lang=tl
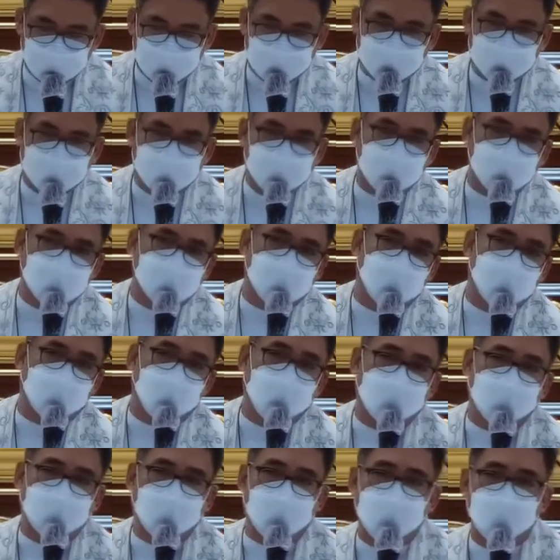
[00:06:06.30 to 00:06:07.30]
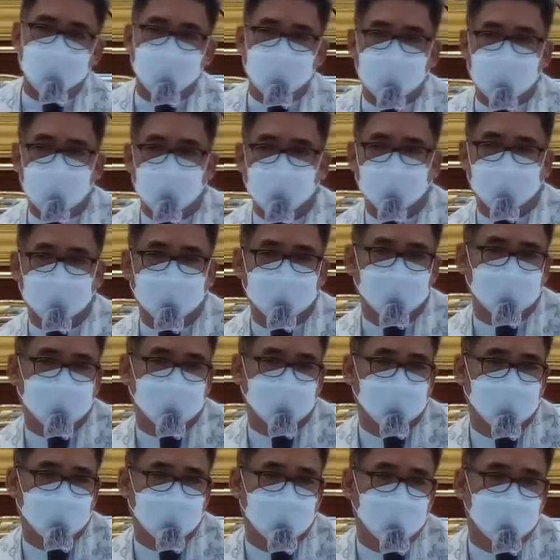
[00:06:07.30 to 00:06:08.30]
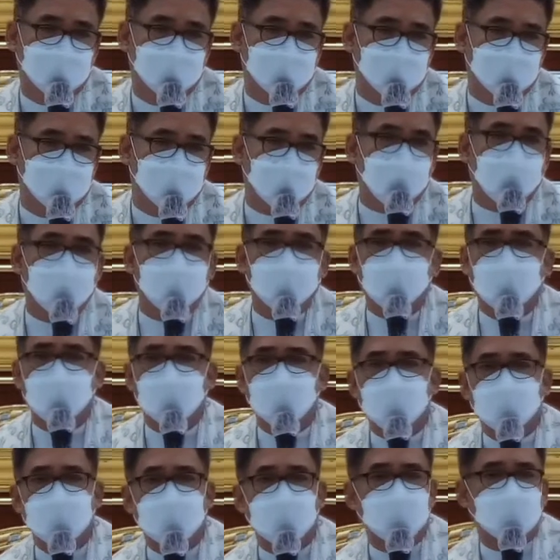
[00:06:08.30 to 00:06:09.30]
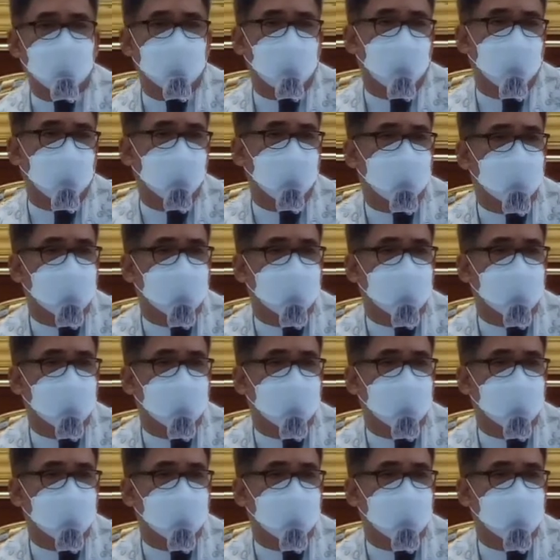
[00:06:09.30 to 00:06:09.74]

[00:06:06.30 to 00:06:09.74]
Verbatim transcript: just a daytime job. Balama kanya niya sa Karias.